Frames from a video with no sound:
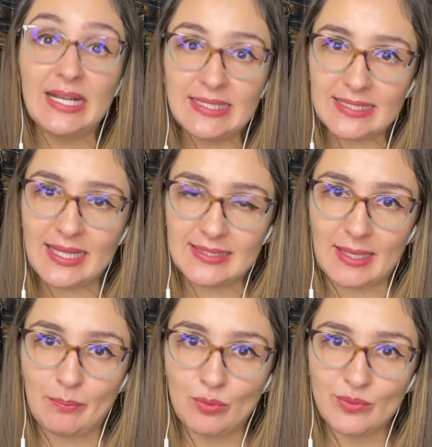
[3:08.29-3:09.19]
E antes
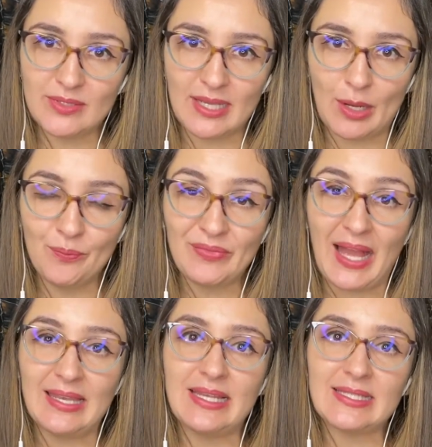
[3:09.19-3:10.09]
dessa punção,
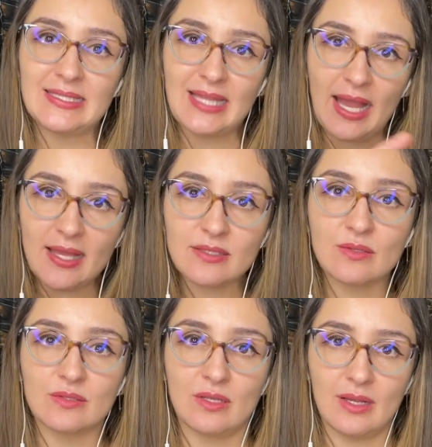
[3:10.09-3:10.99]

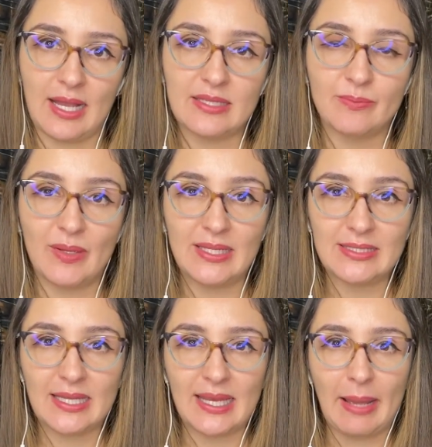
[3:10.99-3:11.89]
anestésicos locais podem
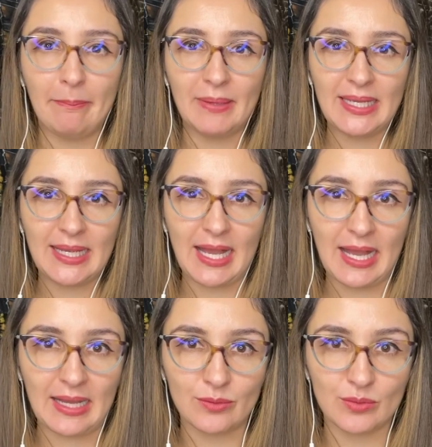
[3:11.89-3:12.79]
ser
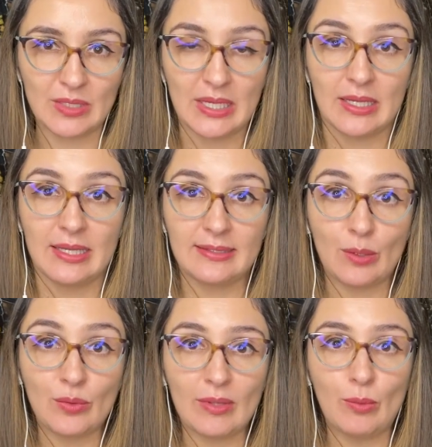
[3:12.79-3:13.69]
aplicados.
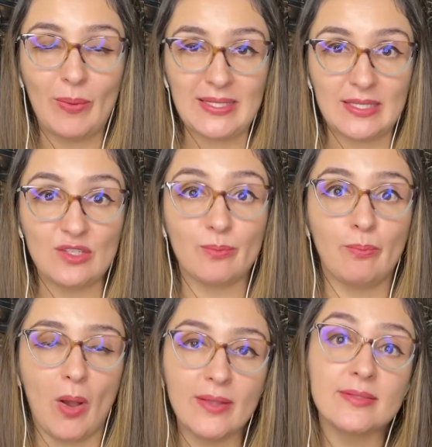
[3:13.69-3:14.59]
Então, o paciente
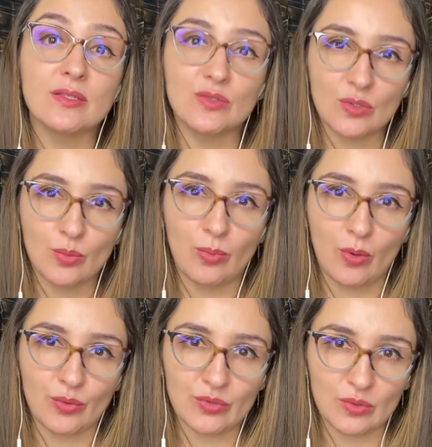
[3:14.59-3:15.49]
pode sentir um
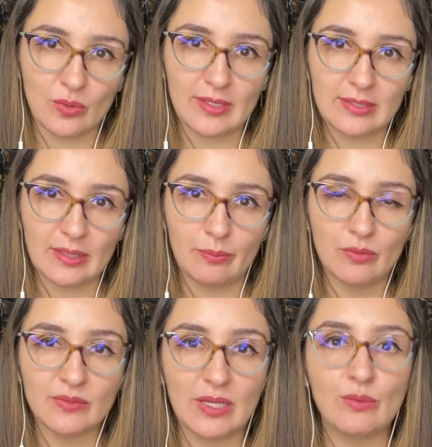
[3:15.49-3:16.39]
pouco de dor nessa
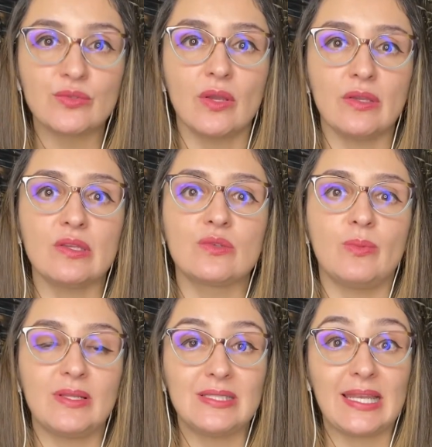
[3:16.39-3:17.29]
punção, só que isso
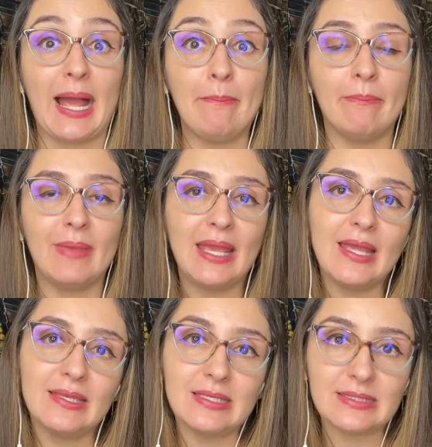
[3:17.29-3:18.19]
pode ser
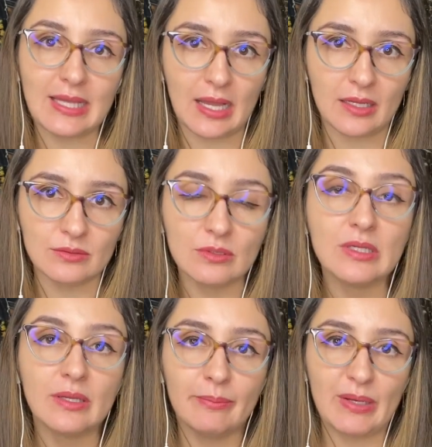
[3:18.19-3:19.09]
amenizado
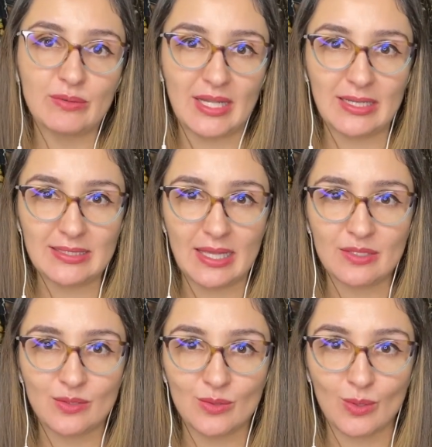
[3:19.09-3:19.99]
pelos
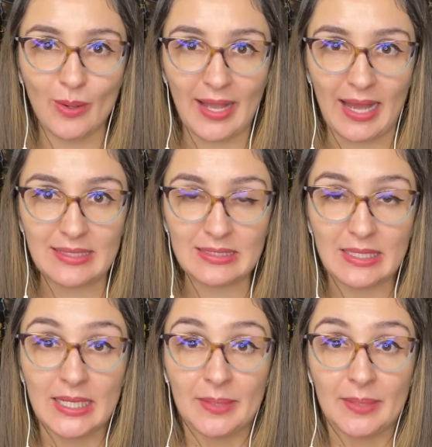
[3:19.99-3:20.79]
anestésicos locais.